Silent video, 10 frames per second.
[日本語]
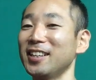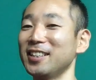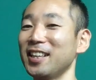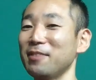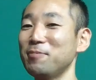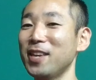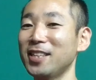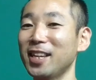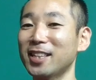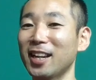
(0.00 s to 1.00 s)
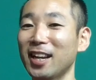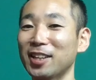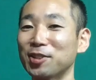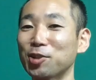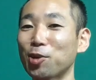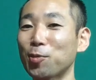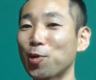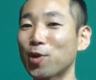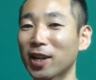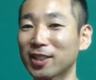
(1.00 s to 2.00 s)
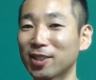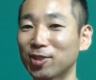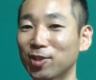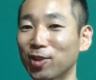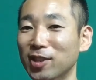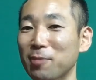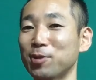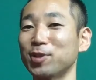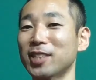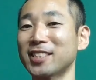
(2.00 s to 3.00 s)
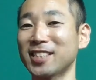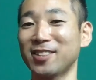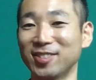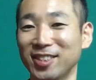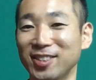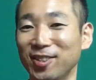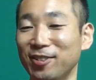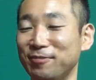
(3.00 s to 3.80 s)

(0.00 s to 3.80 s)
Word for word: で、見えてきたらどう思うかっていうと、多分2つあるんですよ。